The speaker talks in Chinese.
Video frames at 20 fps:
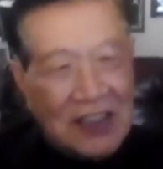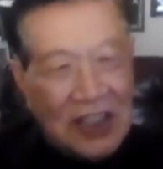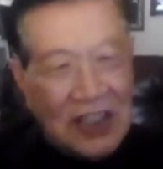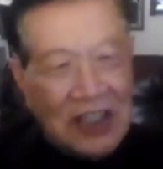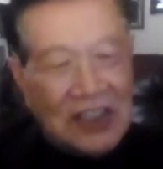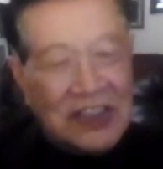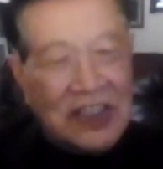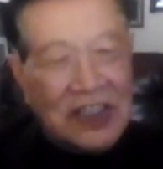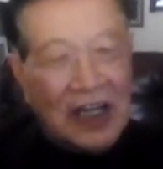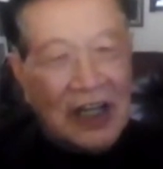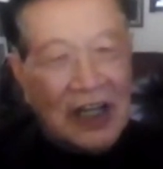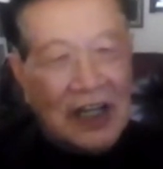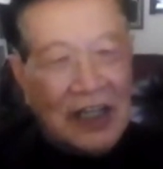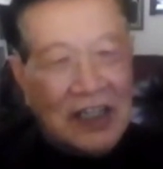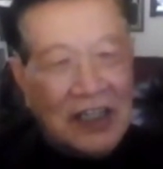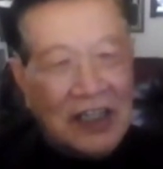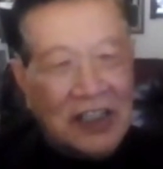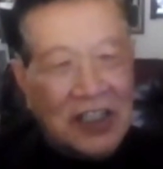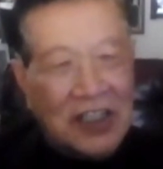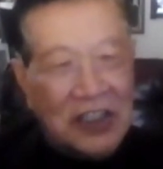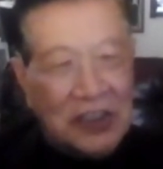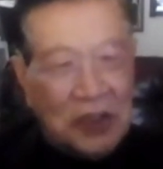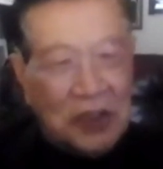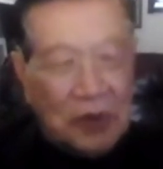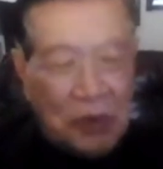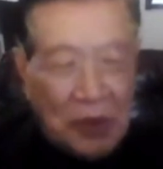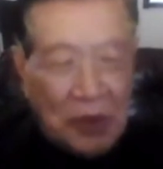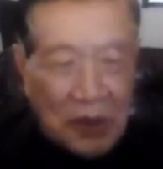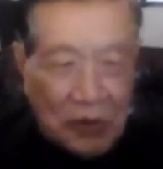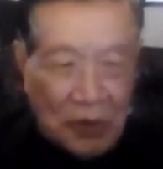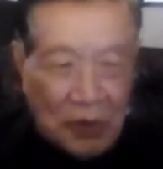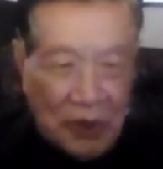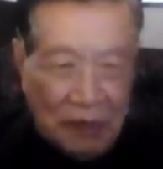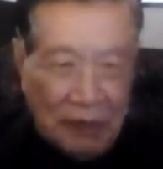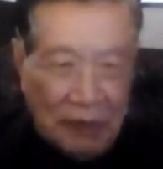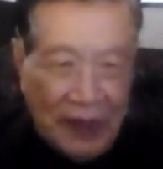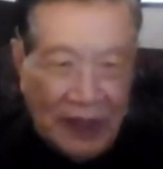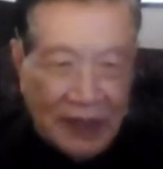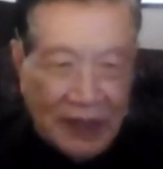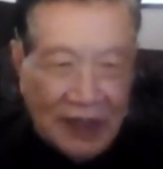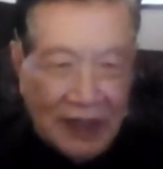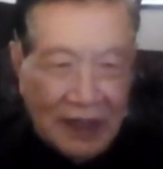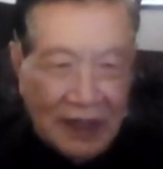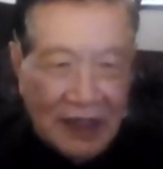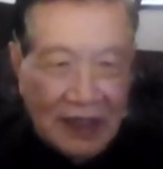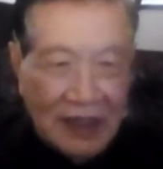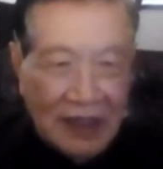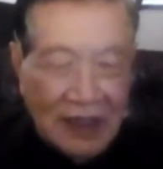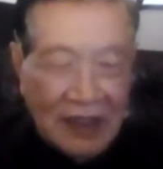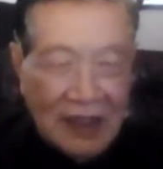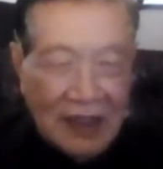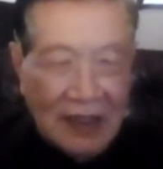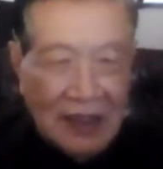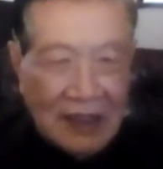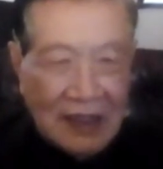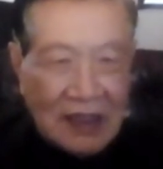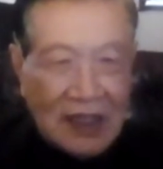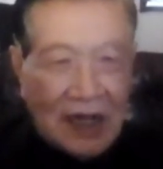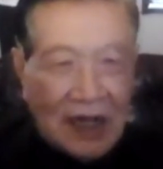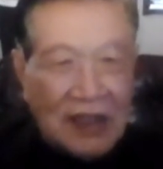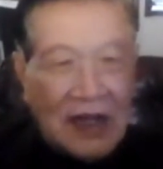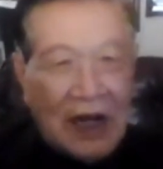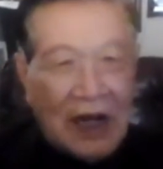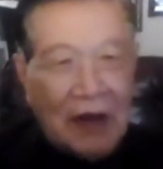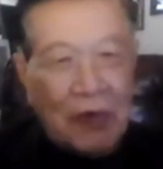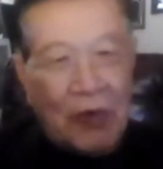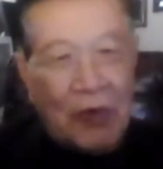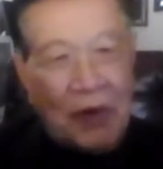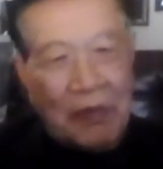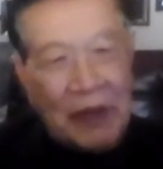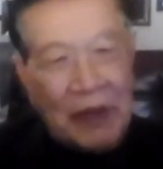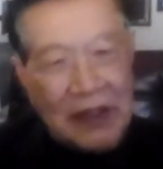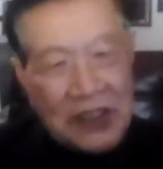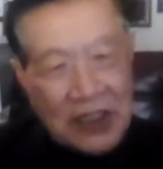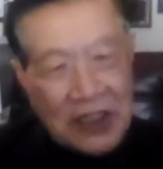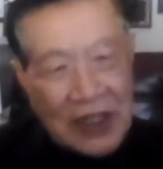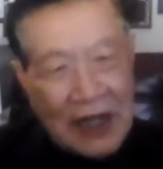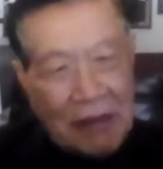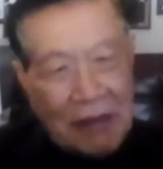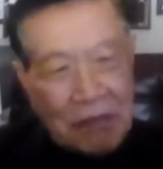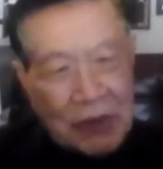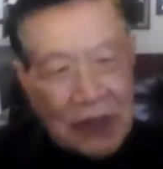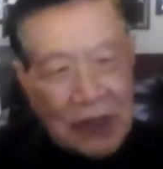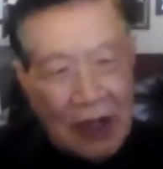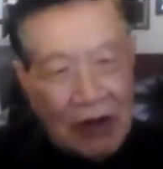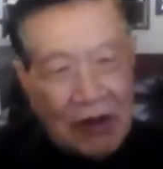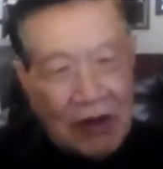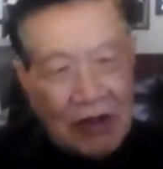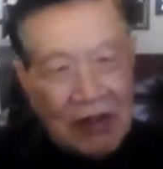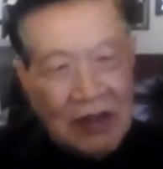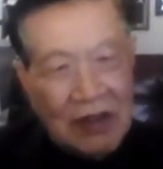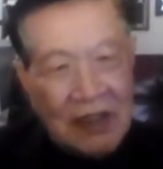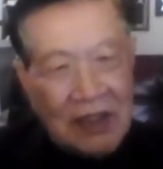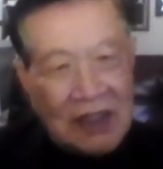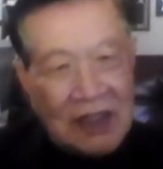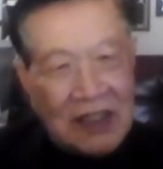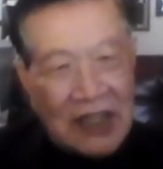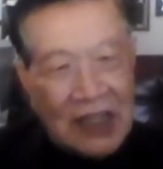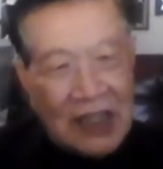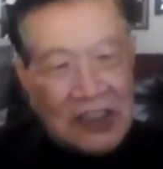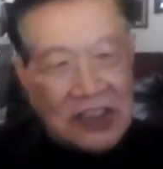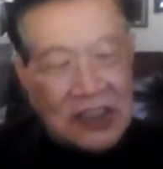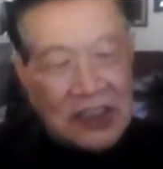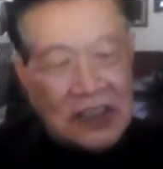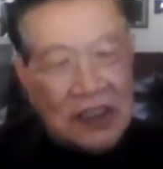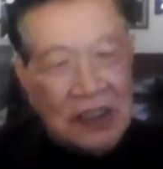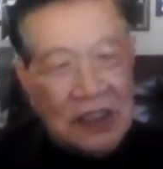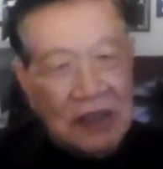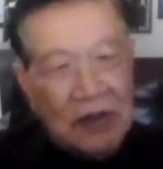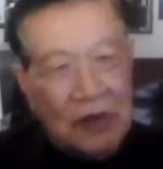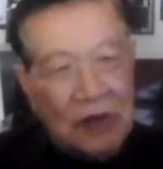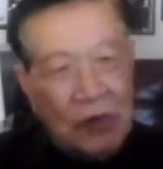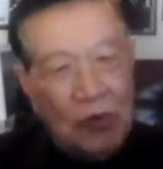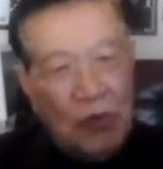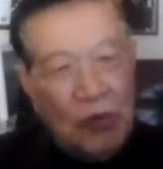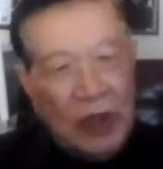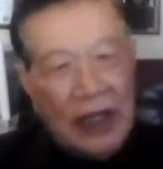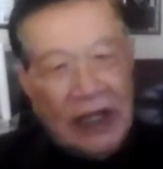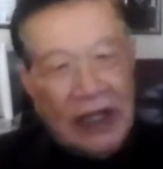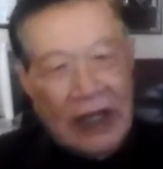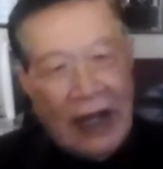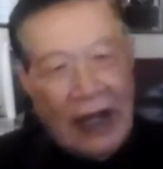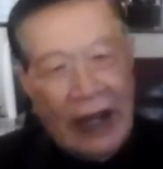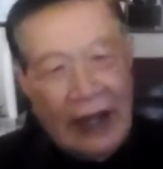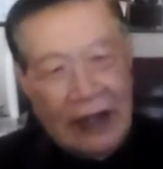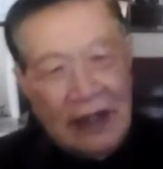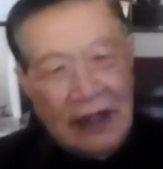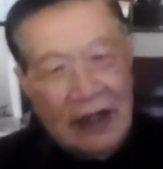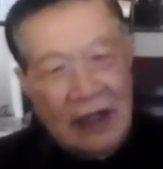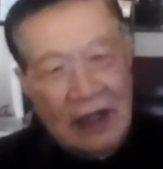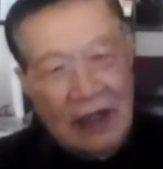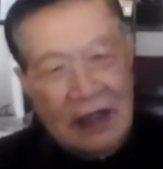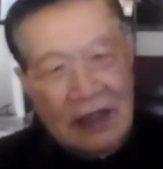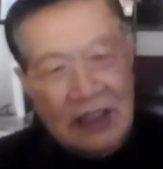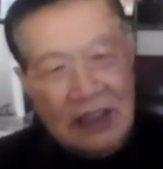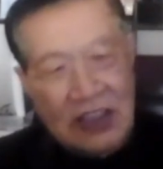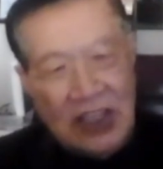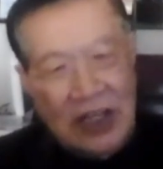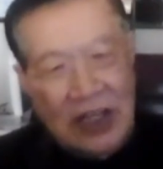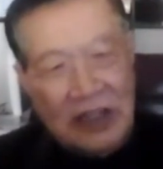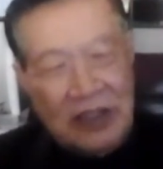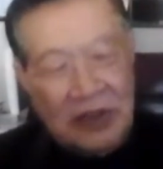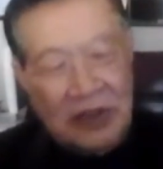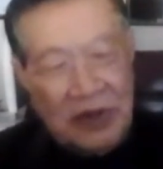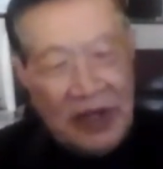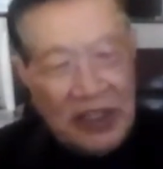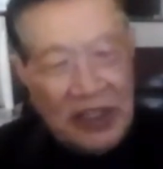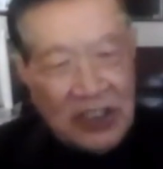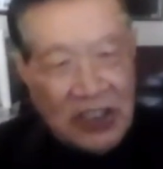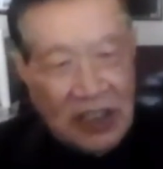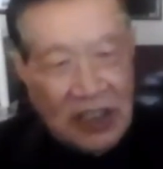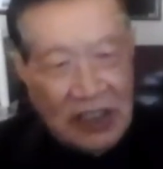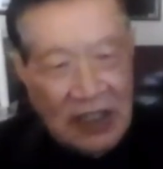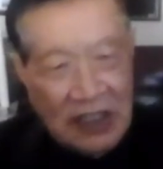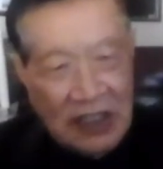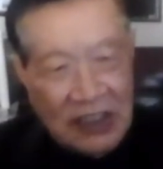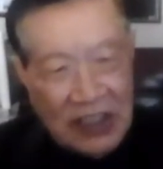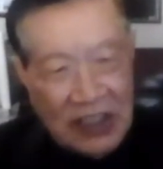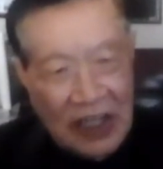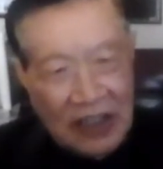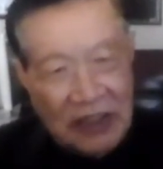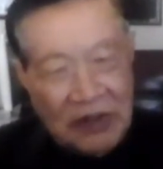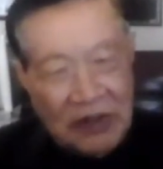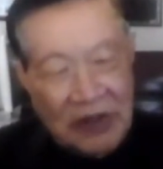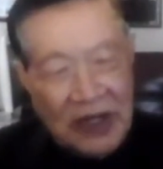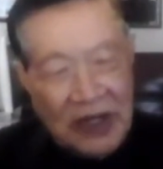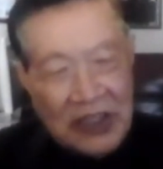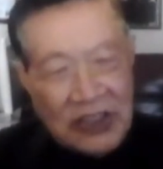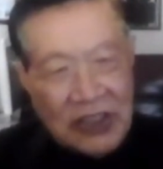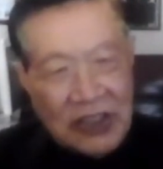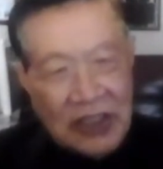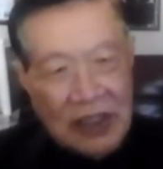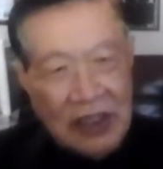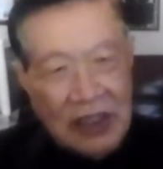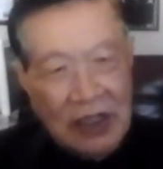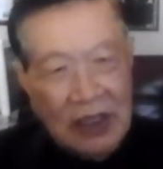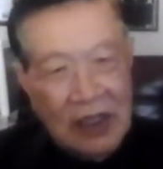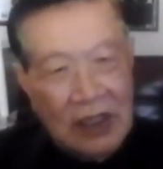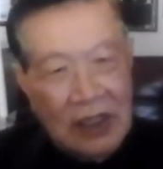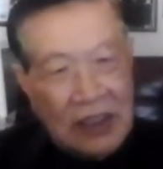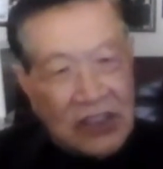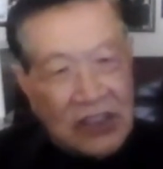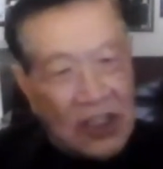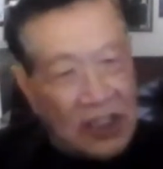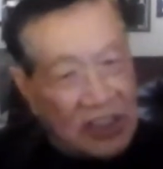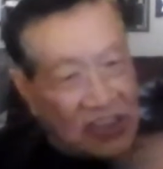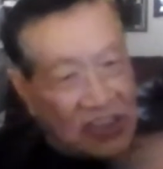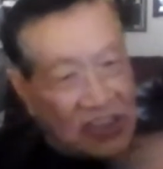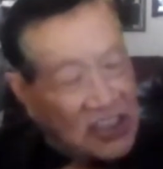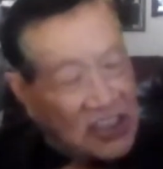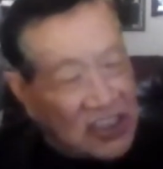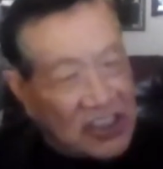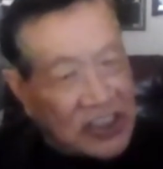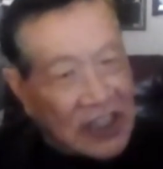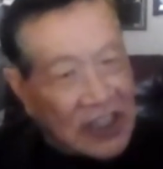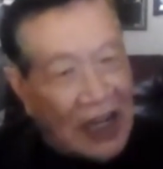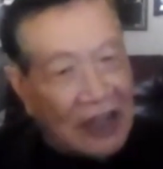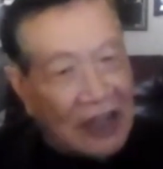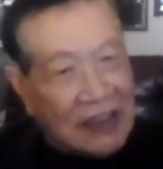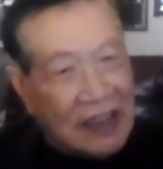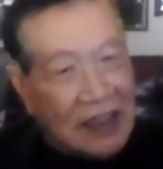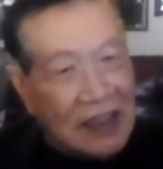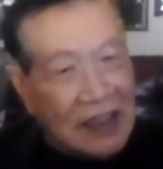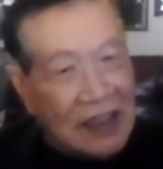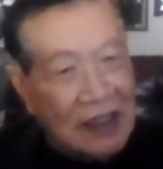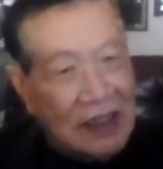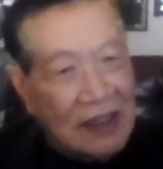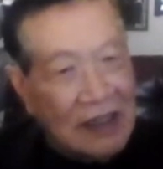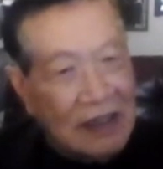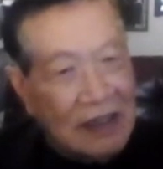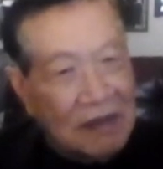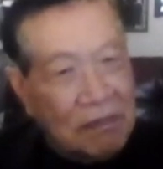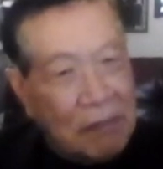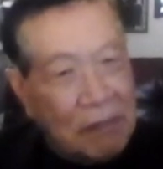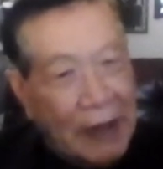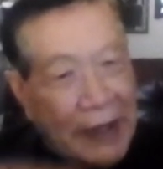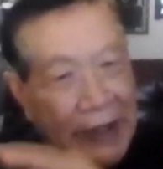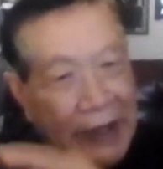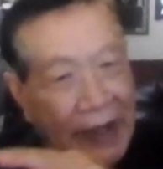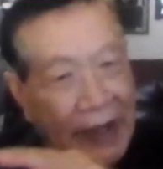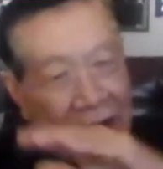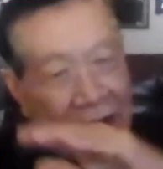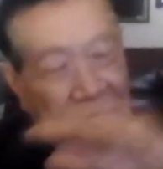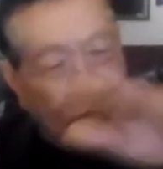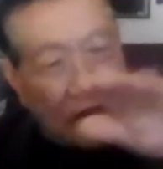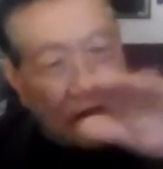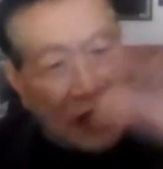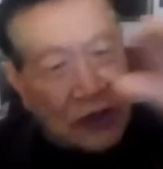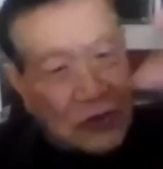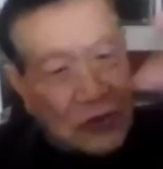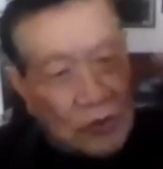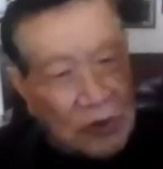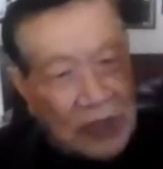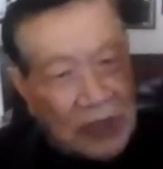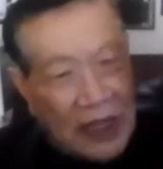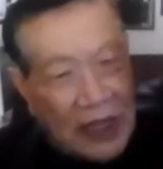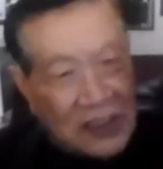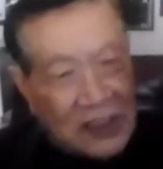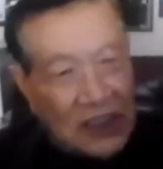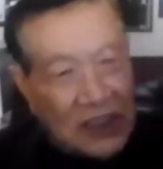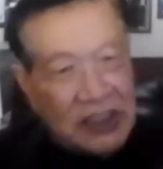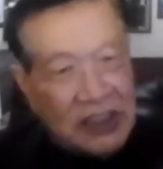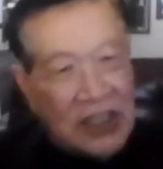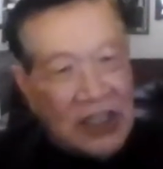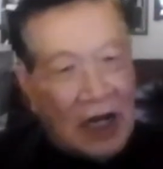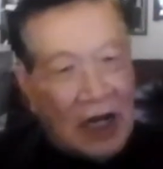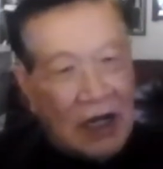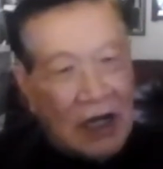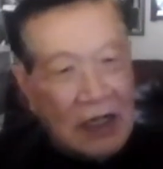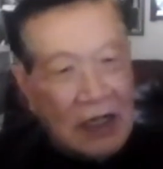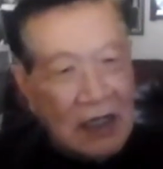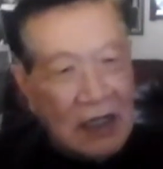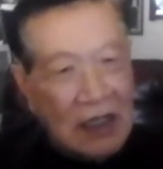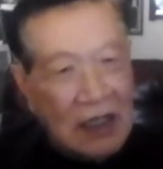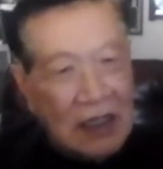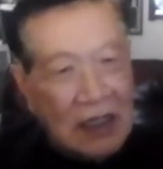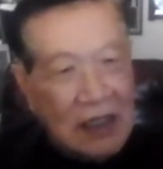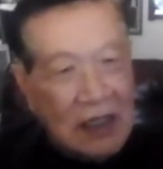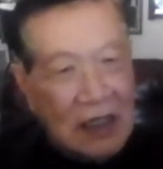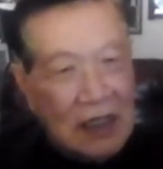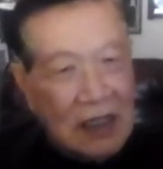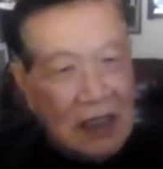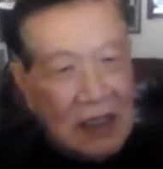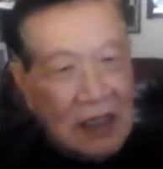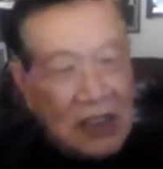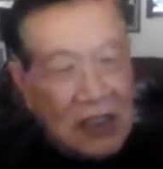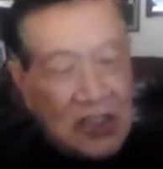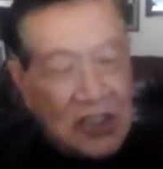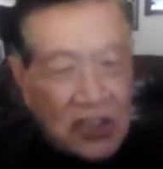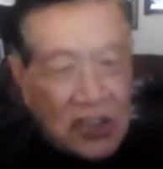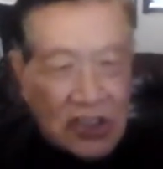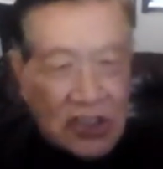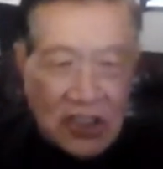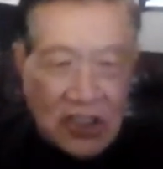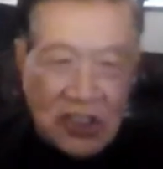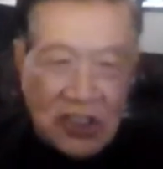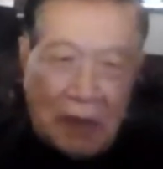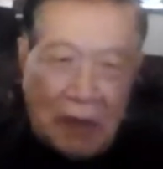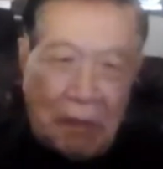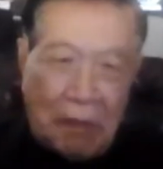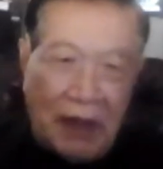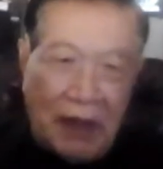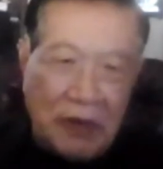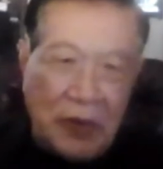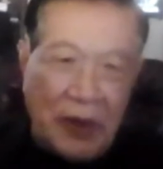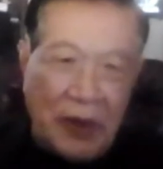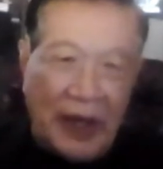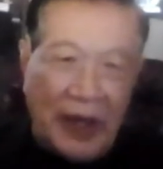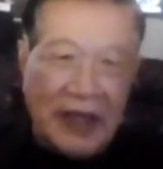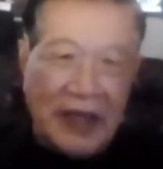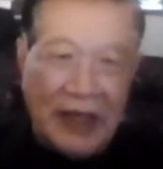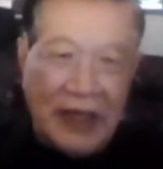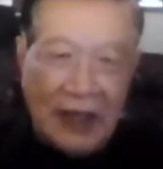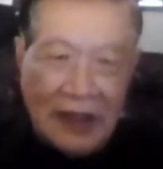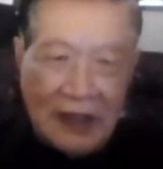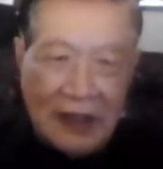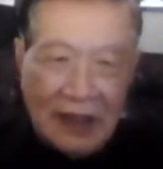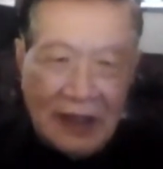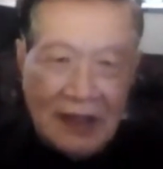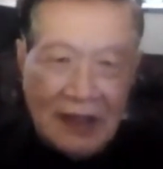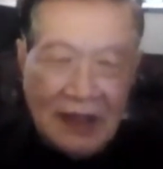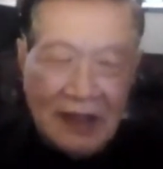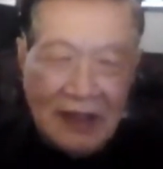这个整个的地球会毁灭的。当然我们是看不到，但是未来的 generation 的 generation， 这个自杀的每年都在逐年增加，这是什么原因？